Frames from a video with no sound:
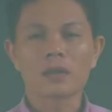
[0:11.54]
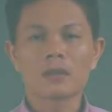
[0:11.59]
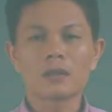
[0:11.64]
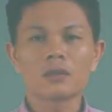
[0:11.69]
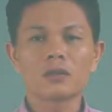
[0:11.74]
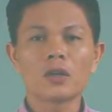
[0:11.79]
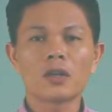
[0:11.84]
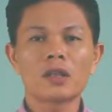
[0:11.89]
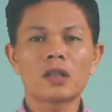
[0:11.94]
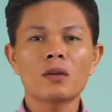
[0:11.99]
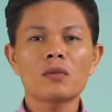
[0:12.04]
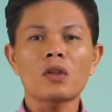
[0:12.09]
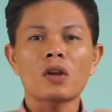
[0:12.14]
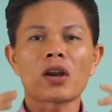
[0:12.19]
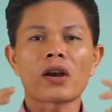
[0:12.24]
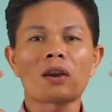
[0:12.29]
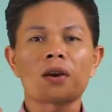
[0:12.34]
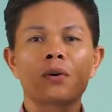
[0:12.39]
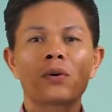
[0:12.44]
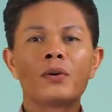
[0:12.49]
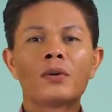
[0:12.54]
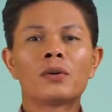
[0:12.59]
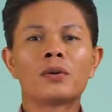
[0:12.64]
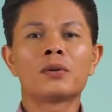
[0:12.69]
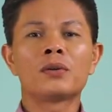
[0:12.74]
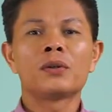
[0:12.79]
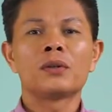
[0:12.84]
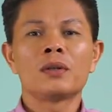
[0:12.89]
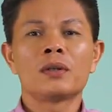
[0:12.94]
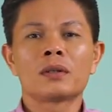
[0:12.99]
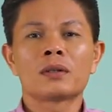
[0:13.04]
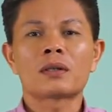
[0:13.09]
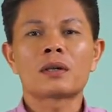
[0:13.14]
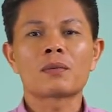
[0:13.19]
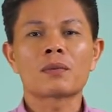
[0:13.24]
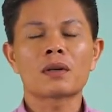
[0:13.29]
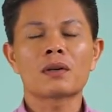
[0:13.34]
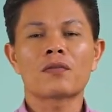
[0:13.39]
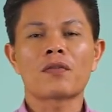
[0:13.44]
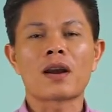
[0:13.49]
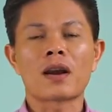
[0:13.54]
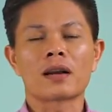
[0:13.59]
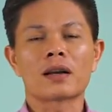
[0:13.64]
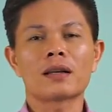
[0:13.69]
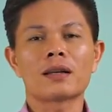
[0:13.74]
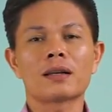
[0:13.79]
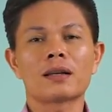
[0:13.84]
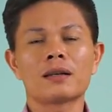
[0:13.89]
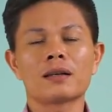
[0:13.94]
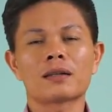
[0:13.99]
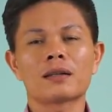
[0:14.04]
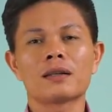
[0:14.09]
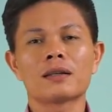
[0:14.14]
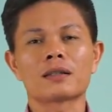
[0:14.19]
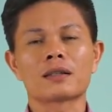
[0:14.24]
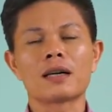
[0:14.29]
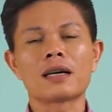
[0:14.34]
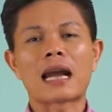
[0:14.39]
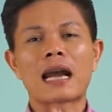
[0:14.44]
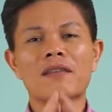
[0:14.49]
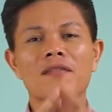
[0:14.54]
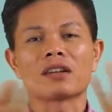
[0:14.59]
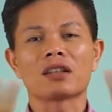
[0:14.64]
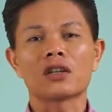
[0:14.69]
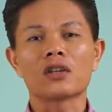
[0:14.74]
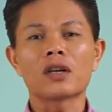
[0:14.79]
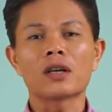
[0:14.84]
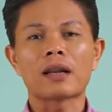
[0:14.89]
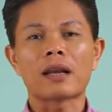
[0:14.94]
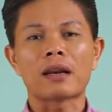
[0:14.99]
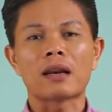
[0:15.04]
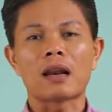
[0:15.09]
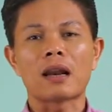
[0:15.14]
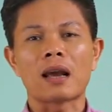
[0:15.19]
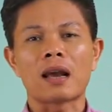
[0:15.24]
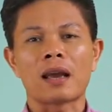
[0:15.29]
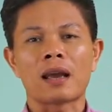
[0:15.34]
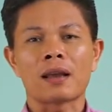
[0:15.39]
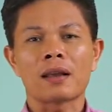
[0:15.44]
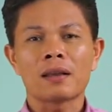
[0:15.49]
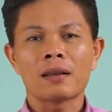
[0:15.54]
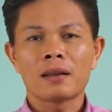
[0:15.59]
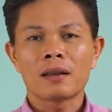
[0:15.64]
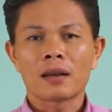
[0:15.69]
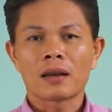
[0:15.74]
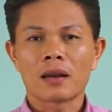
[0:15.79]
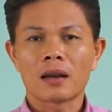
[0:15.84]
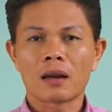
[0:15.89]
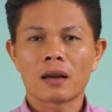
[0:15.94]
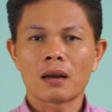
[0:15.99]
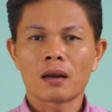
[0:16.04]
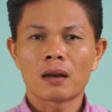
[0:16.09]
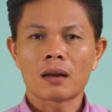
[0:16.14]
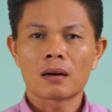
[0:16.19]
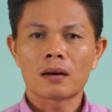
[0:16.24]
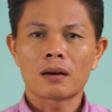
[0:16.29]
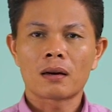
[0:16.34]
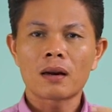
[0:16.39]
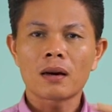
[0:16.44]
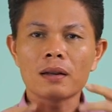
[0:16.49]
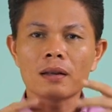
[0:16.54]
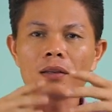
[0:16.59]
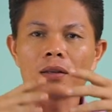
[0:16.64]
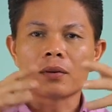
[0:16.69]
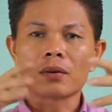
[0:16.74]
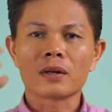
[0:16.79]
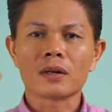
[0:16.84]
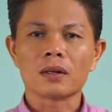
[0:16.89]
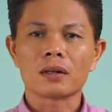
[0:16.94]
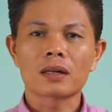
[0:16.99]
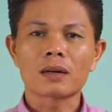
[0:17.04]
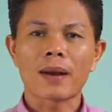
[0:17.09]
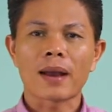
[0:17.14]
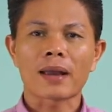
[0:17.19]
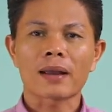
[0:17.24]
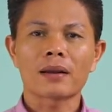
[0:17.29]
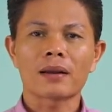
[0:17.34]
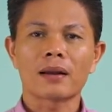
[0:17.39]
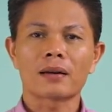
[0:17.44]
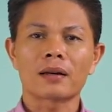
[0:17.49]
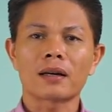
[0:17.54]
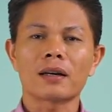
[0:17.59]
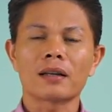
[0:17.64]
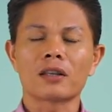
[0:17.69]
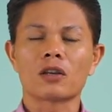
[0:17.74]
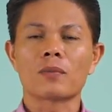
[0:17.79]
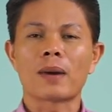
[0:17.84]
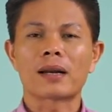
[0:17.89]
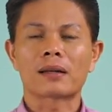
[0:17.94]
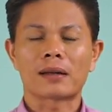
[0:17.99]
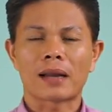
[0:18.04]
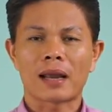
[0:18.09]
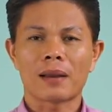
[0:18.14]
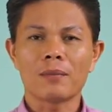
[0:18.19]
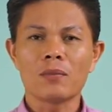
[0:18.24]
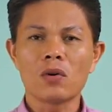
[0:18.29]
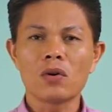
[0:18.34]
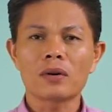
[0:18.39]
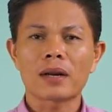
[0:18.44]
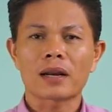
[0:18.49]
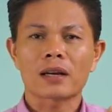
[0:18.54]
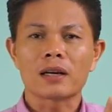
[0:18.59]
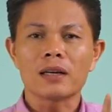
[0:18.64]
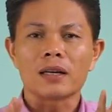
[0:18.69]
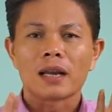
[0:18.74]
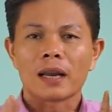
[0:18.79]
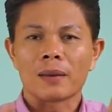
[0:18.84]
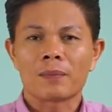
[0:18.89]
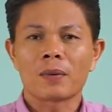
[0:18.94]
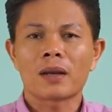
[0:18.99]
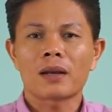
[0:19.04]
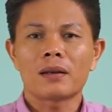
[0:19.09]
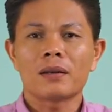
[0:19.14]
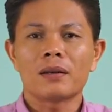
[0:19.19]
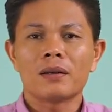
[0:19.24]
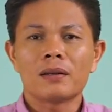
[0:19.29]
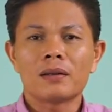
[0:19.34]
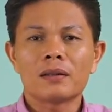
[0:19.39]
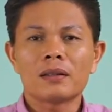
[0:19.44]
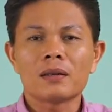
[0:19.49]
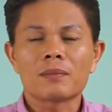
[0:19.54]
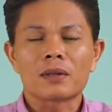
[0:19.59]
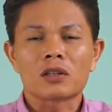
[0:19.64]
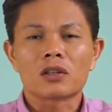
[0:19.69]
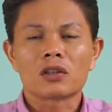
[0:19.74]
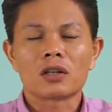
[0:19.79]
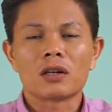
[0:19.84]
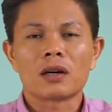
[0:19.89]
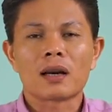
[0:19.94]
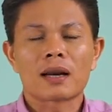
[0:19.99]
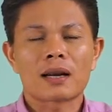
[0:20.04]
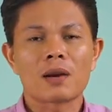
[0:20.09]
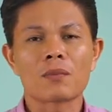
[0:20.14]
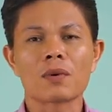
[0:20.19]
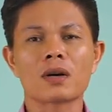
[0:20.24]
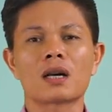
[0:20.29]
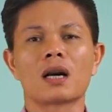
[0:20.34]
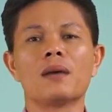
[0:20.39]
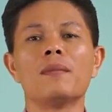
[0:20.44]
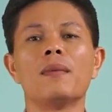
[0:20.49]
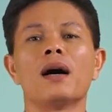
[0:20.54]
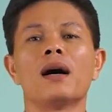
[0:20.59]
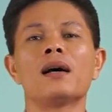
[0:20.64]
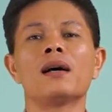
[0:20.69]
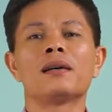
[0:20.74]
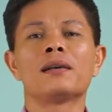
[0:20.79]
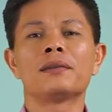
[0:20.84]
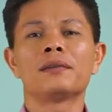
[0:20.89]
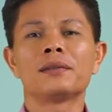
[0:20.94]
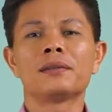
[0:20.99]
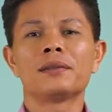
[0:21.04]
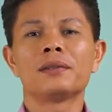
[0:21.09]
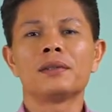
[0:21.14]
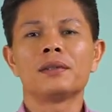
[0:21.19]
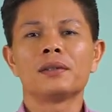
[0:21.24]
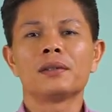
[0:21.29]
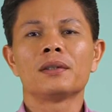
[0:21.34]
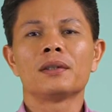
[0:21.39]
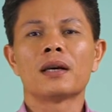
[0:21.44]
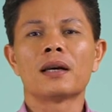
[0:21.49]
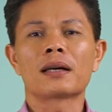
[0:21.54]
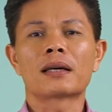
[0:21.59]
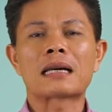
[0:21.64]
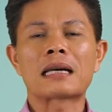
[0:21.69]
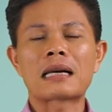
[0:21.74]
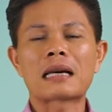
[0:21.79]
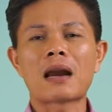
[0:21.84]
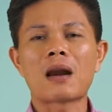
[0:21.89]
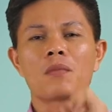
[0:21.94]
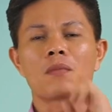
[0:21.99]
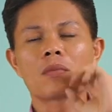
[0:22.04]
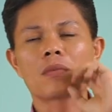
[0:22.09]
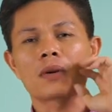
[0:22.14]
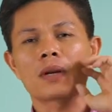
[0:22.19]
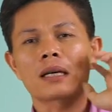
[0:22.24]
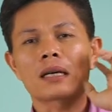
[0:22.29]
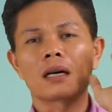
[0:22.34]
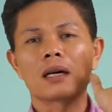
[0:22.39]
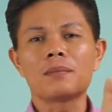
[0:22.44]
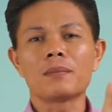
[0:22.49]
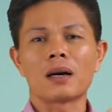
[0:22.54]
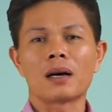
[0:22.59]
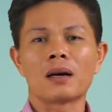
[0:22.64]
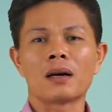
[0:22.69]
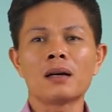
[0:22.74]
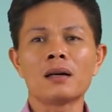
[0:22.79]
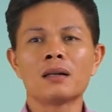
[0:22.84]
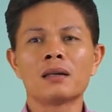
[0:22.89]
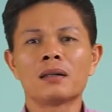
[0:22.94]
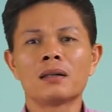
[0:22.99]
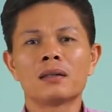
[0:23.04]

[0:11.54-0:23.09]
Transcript: cái tư duy tiếp theo trong cái phần cái cái, cái trở ngại về tư duy này là à, rất là nhiều người các bạn à, rất là nhiều bạn trẻ muốn ra khởi nghiệp á, nhưng mà thường thường là không có cởi mở à, không cái cởi mở